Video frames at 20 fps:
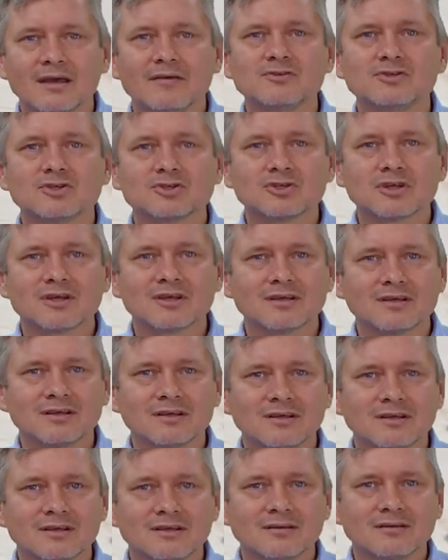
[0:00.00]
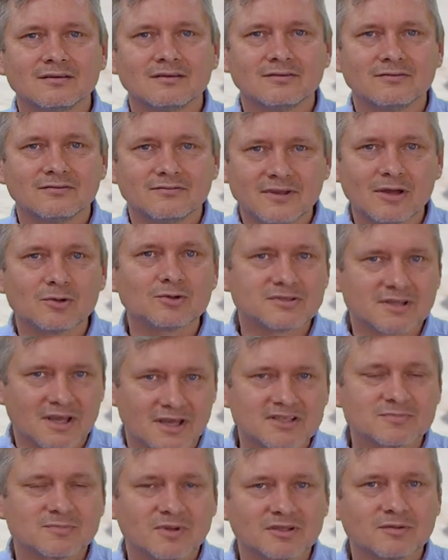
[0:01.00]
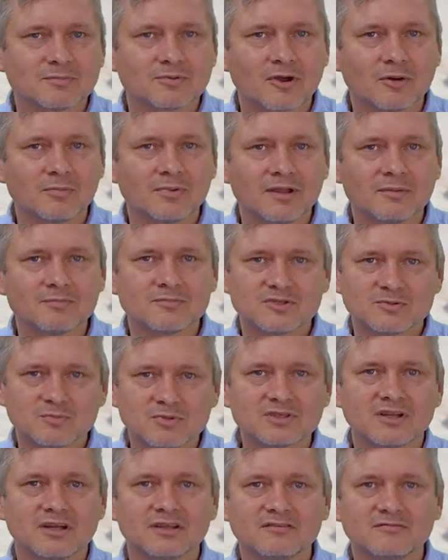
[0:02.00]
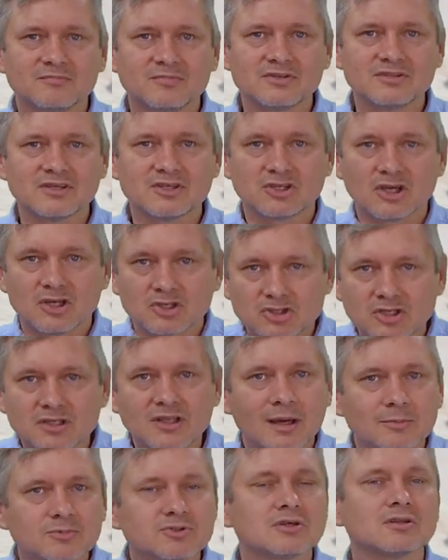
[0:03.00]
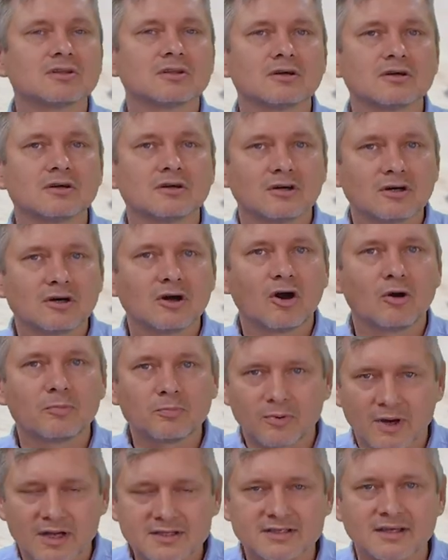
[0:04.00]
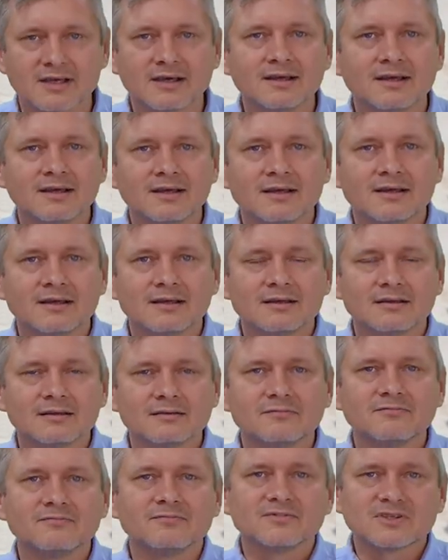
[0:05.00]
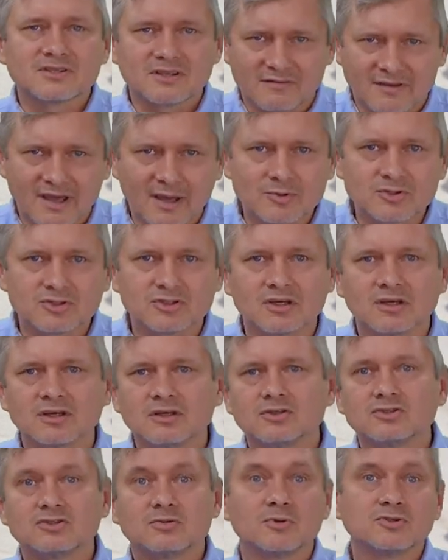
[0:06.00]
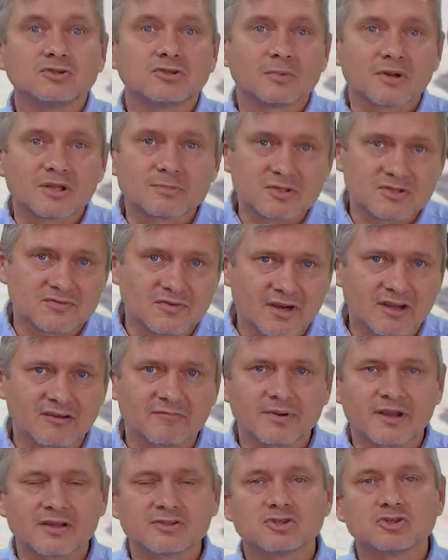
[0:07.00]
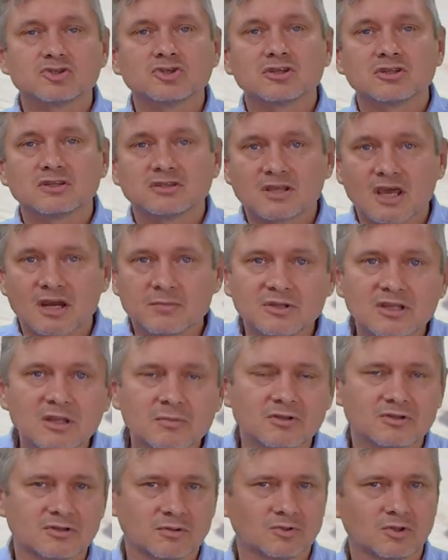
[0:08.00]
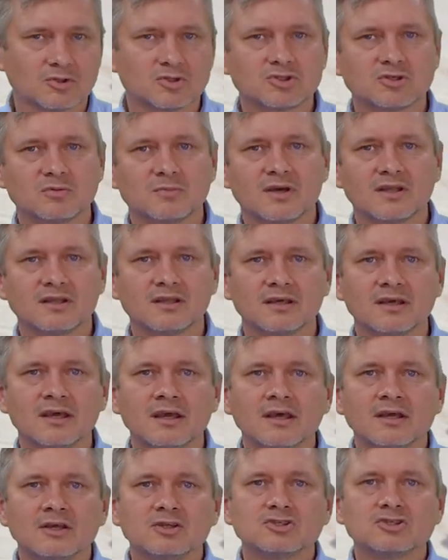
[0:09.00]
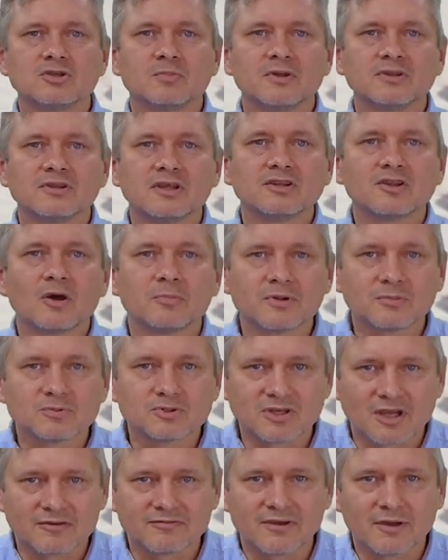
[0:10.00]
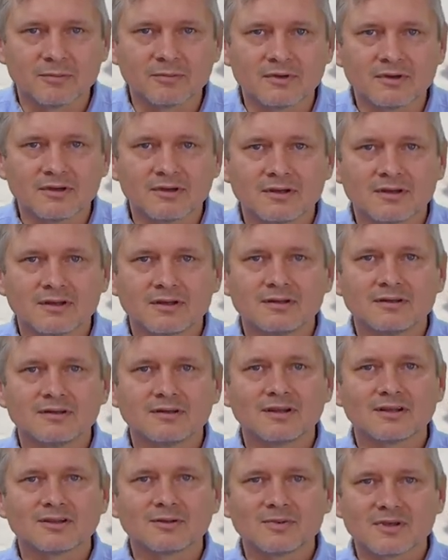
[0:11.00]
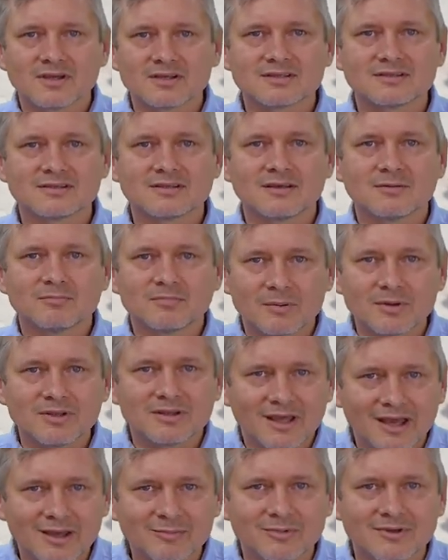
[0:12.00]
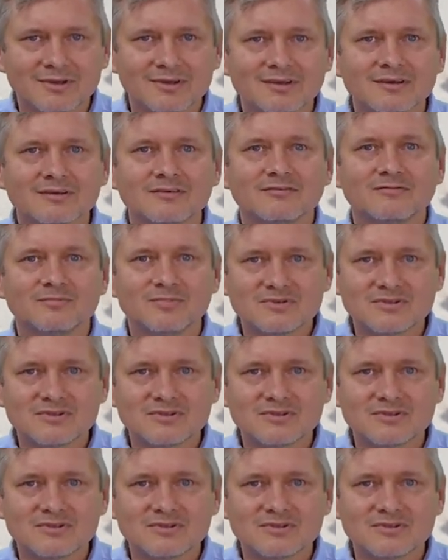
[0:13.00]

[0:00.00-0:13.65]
Ja widzę, że wielu z nas ma ten problem z myśleniem w biznesie, czy nam się to opłaca zastanawiamy się, czy będzie dobra atmosfera w pracy, czy terminy będą dotrzymane, czy będę dobrym szefem. Natomiast pamiętajmy, w